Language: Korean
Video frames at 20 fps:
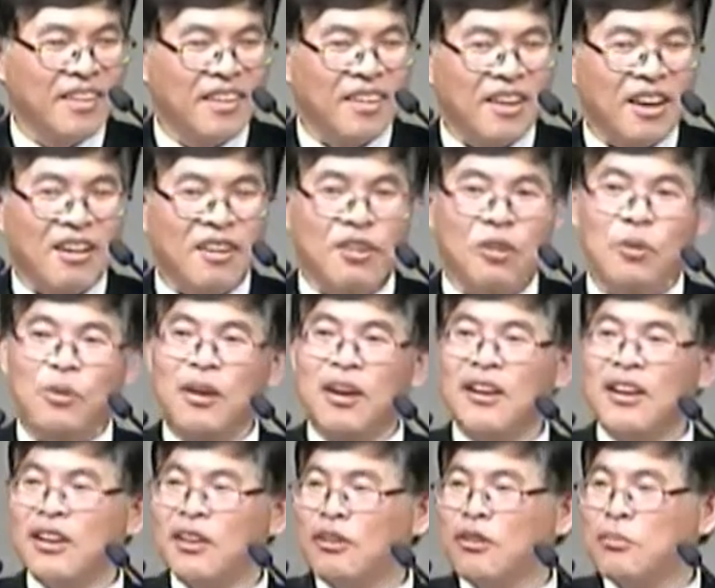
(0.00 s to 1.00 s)
그러니까
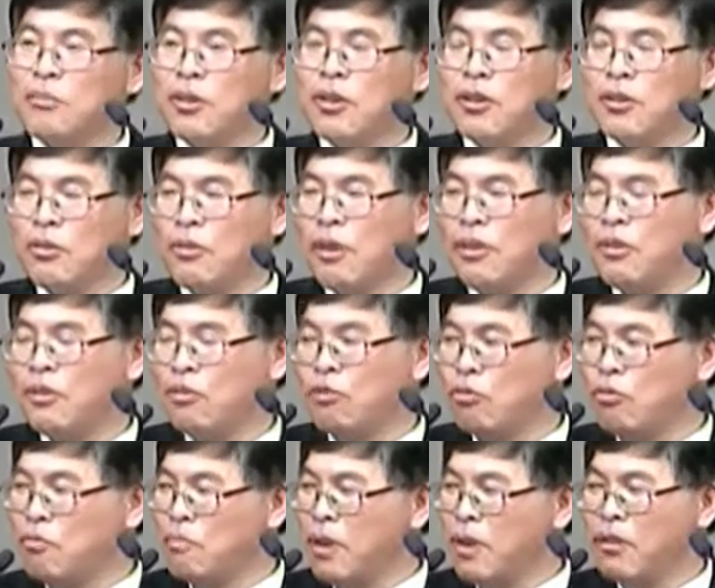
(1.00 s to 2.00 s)
그동안에 여러분이 들어왔던
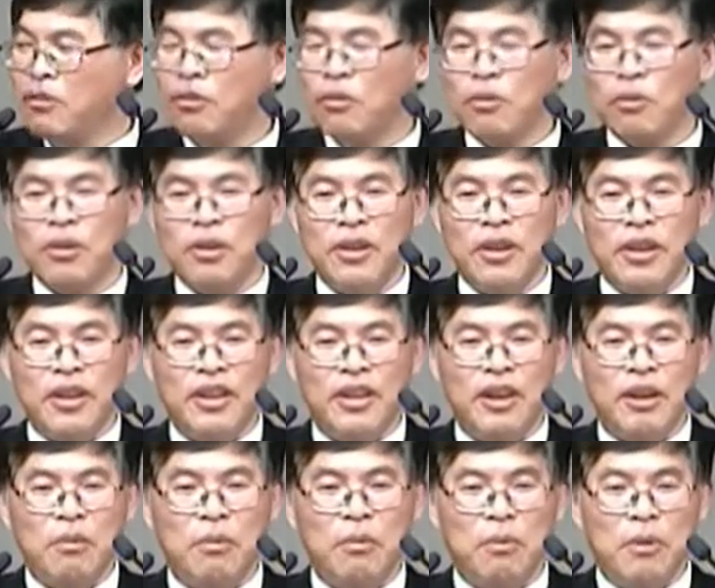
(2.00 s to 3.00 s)
수많은 선교
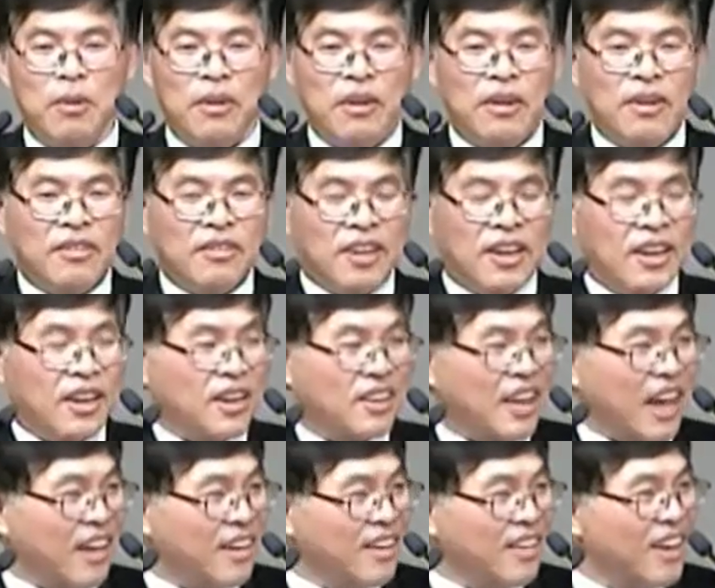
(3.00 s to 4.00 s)
얘기하고 제가
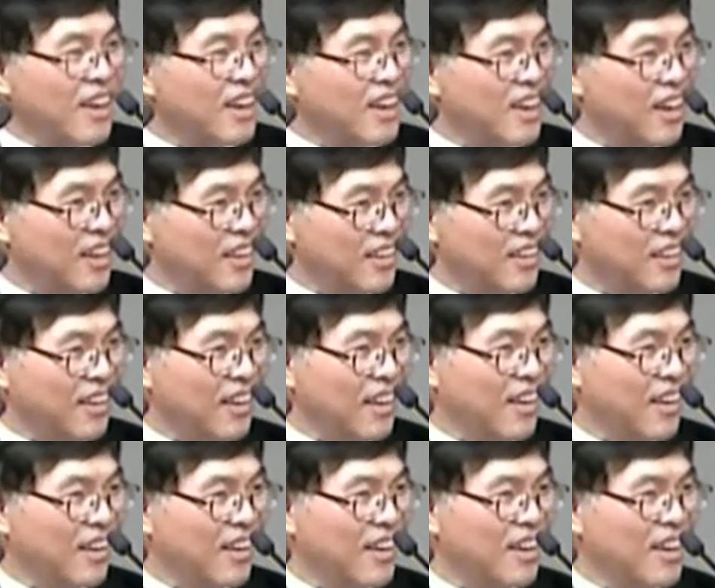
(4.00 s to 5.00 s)
다른 얘기가
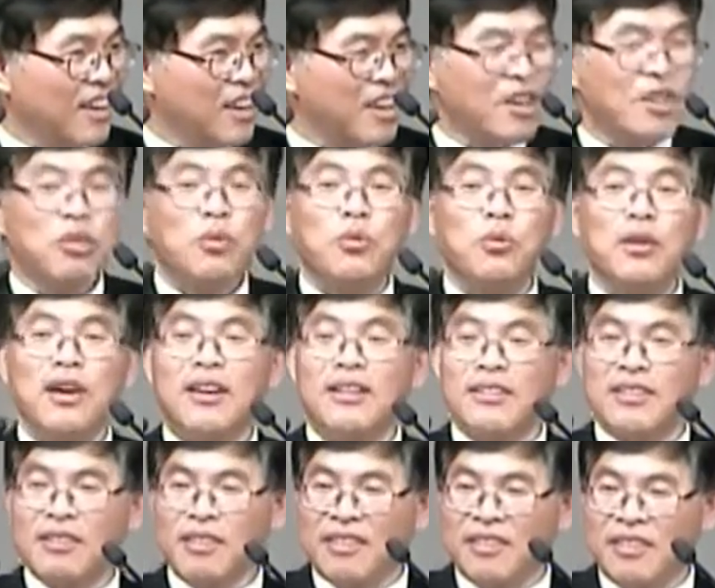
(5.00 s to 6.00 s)
아니라 또
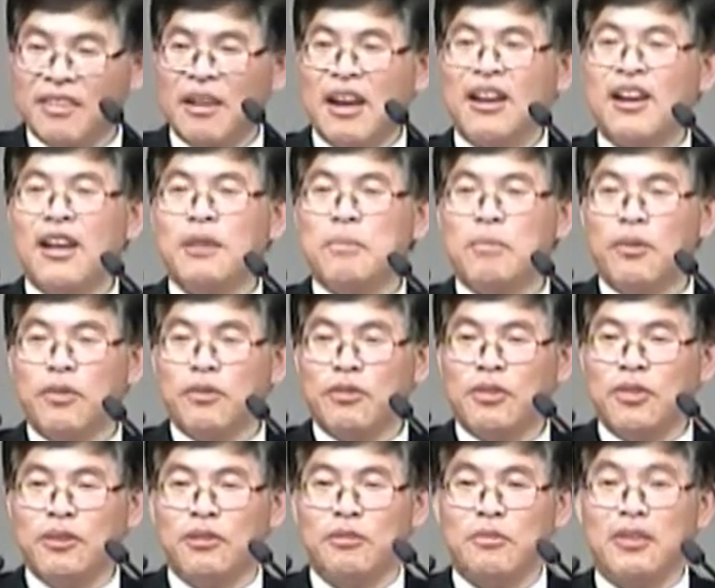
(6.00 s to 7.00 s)
다른 하나의
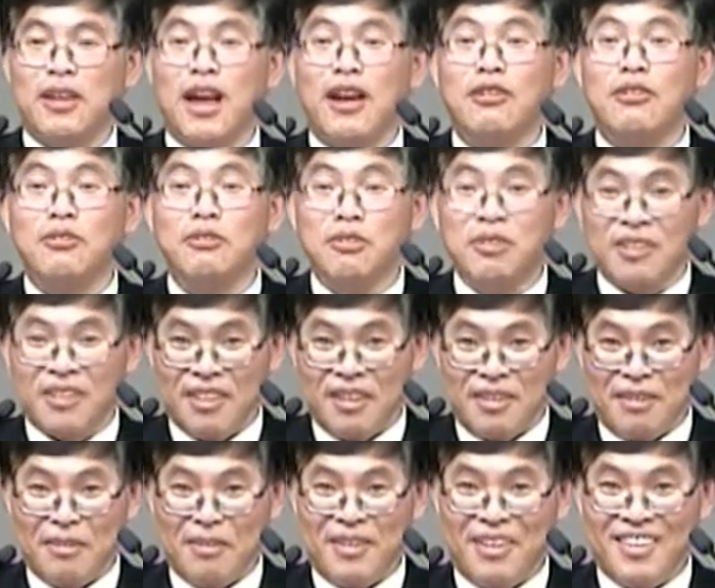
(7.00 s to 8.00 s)
버전이 좀 다를 수
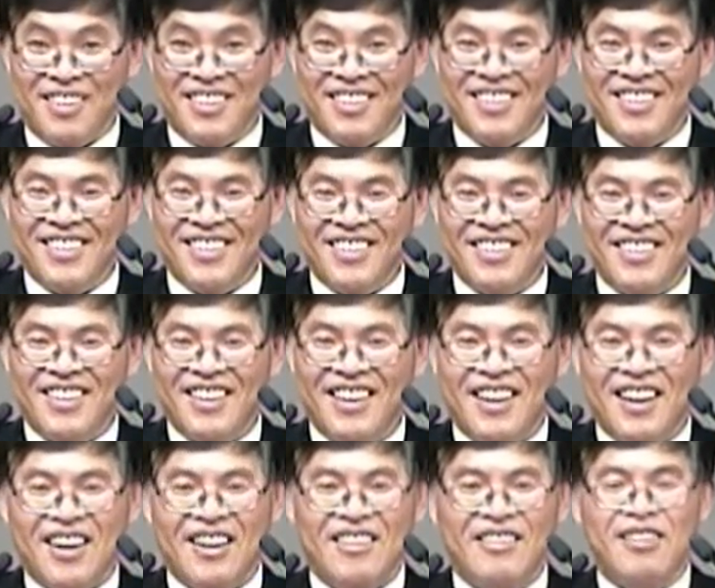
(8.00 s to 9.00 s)
있다는 거예요. 그죠?
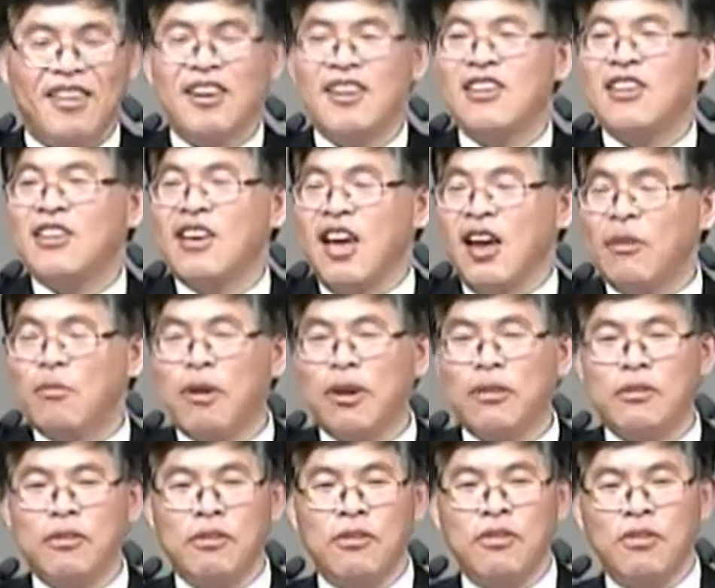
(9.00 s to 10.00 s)
그러니까
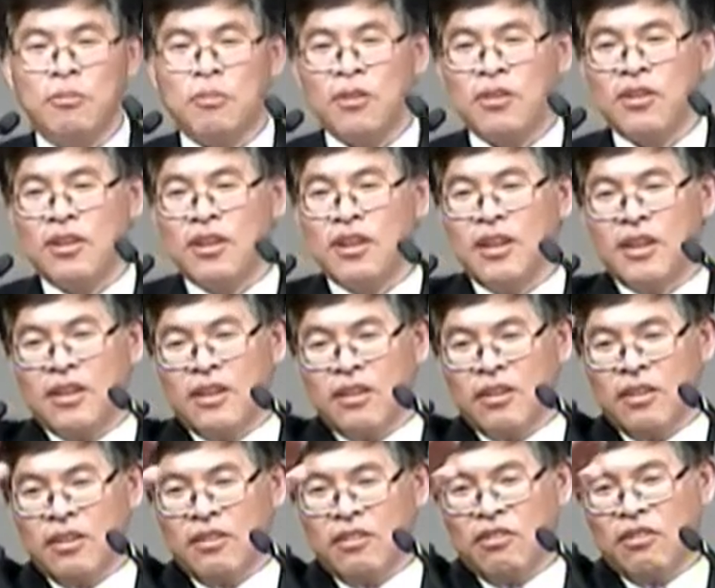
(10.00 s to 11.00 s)
에콰도르 그러면 그게
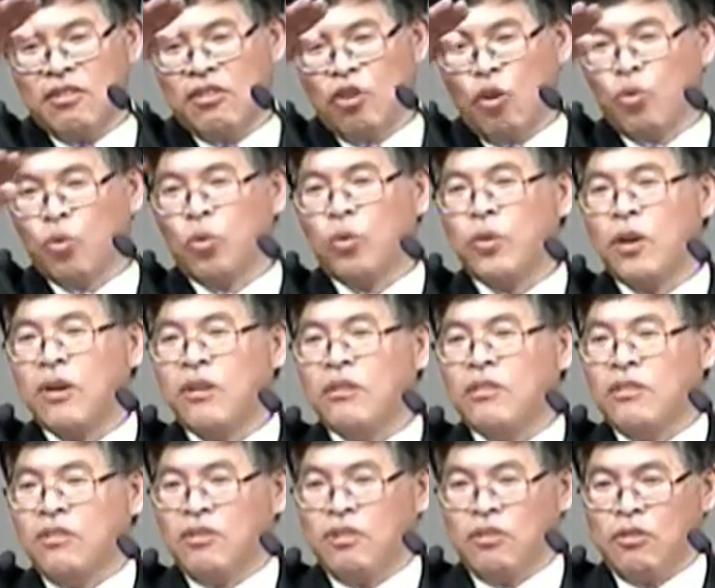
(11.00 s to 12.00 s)
뜻이 적도라는
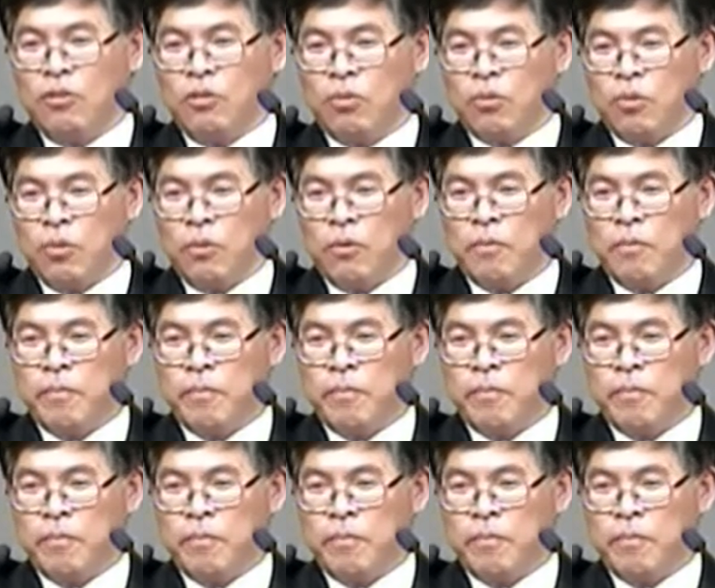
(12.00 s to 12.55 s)
뜻이에요. 적도.